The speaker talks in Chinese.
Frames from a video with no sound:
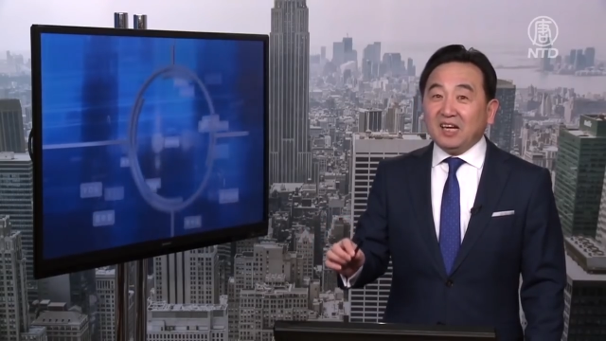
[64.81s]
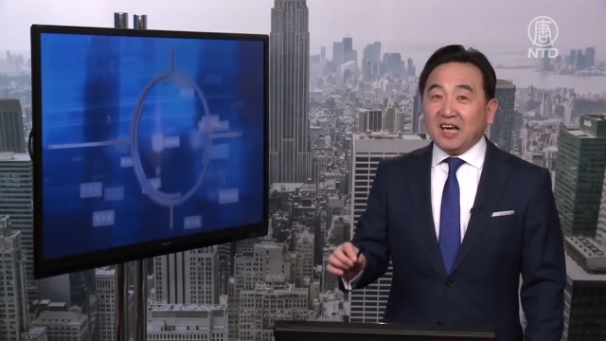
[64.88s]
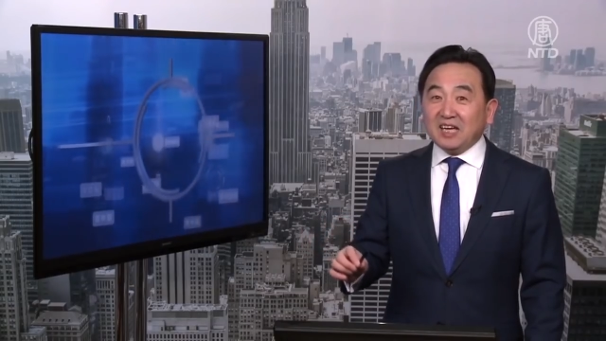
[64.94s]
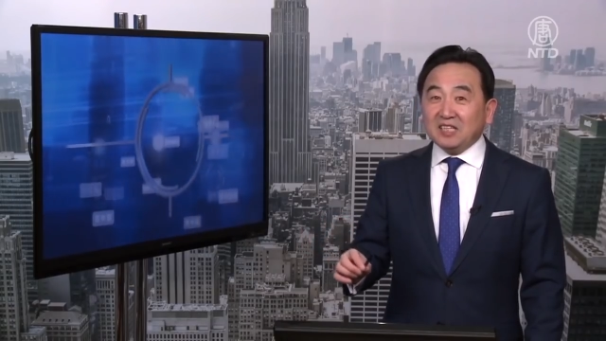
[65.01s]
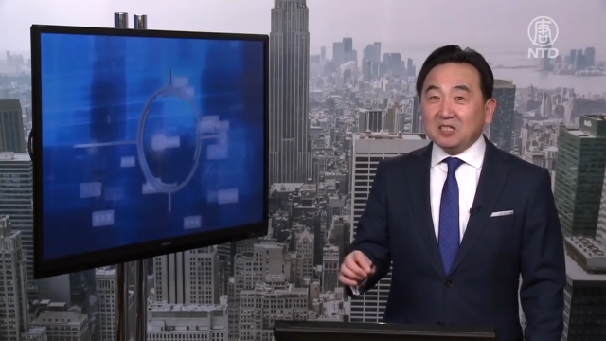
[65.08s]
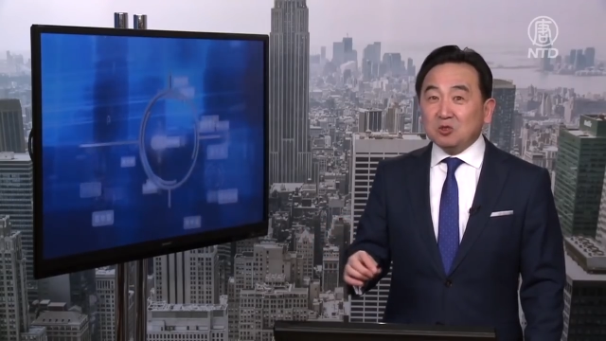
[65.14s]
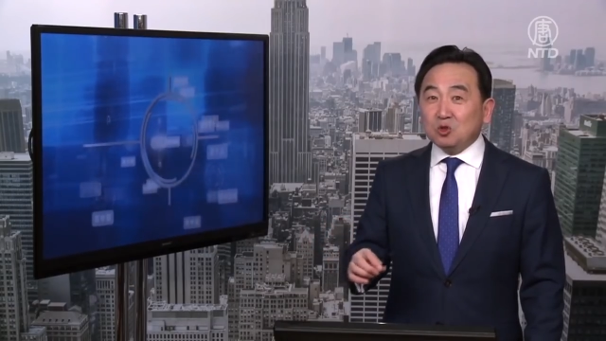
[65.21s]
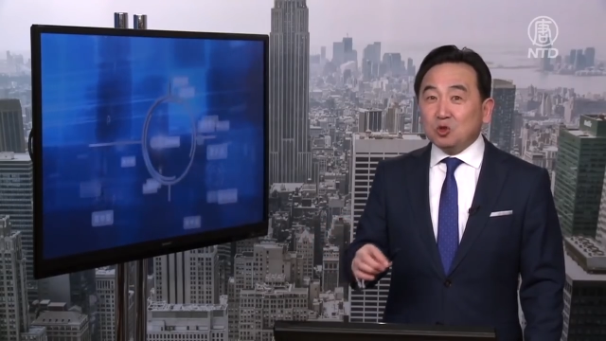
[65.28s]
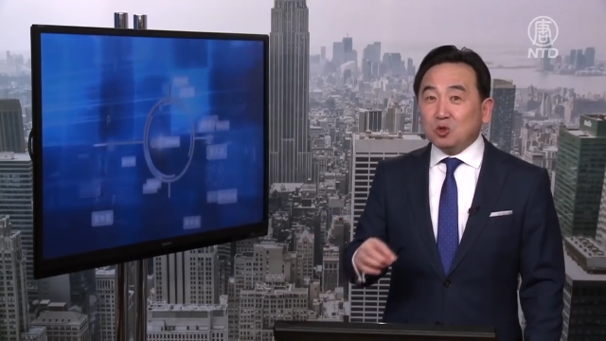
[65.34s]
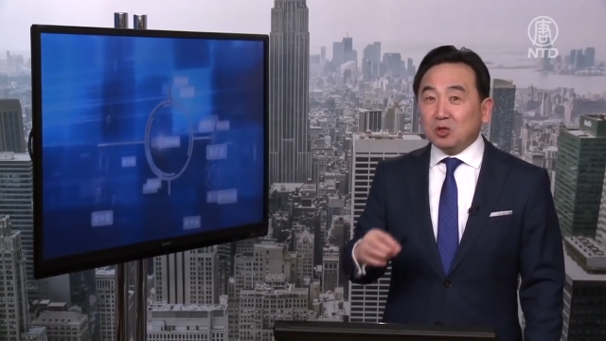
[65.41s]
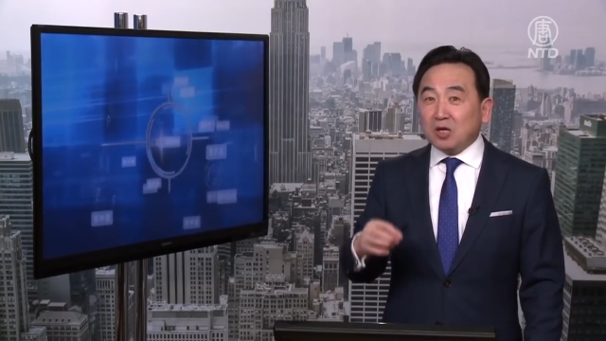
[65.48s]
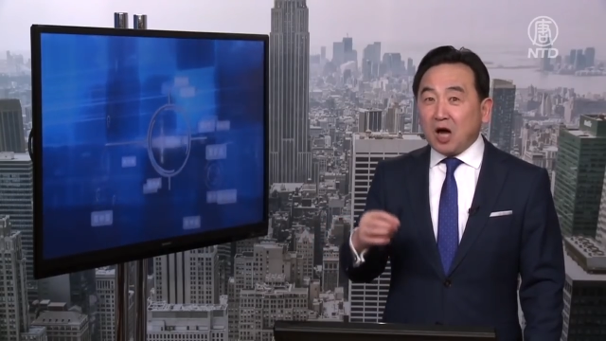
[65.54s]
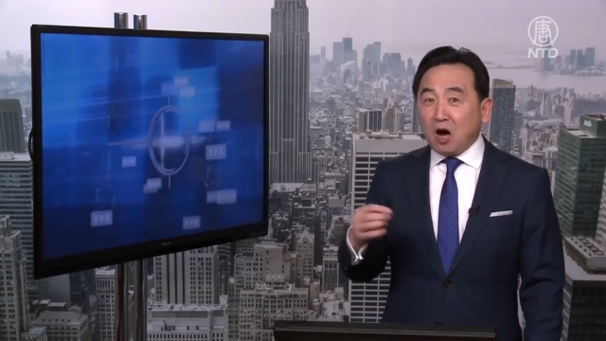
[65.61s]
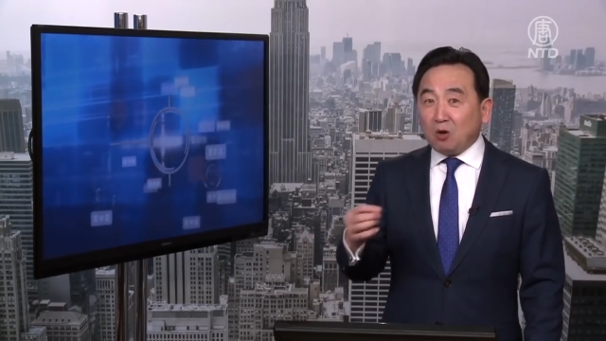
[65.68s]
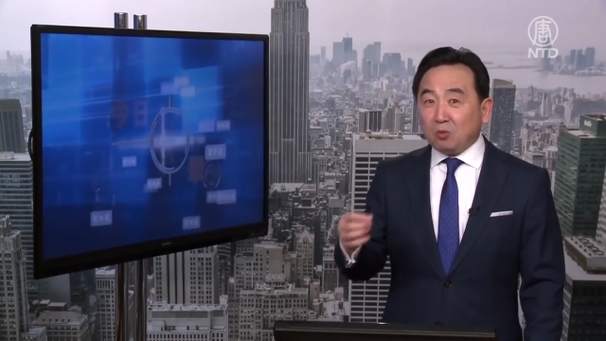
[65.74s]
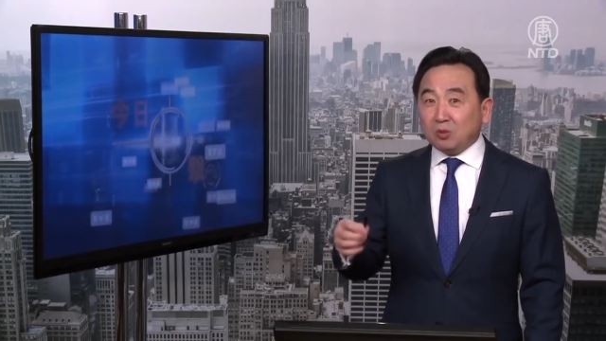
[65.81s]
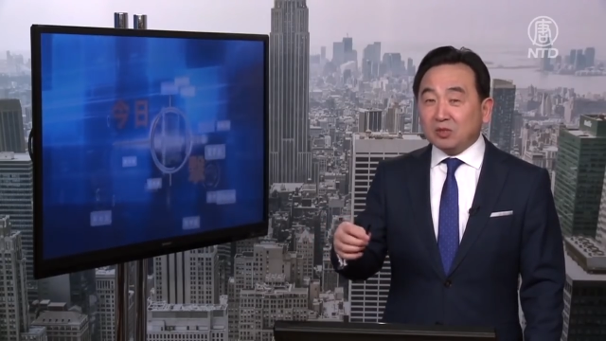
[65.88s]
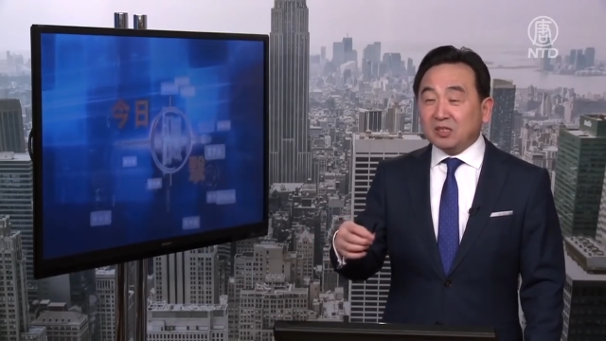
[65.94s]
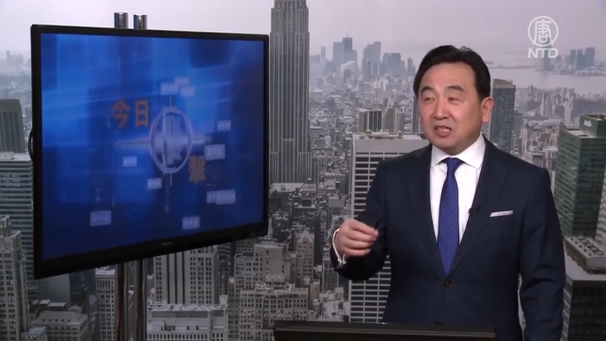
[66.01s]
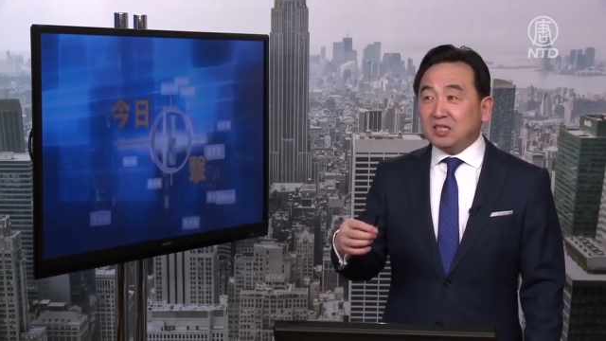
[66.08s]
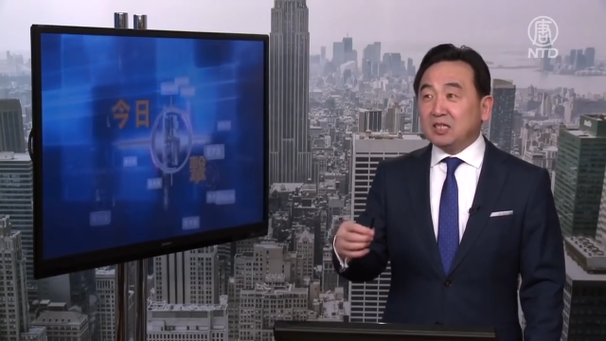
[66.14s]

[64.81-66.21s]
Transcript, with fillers: 莲英娶老婆的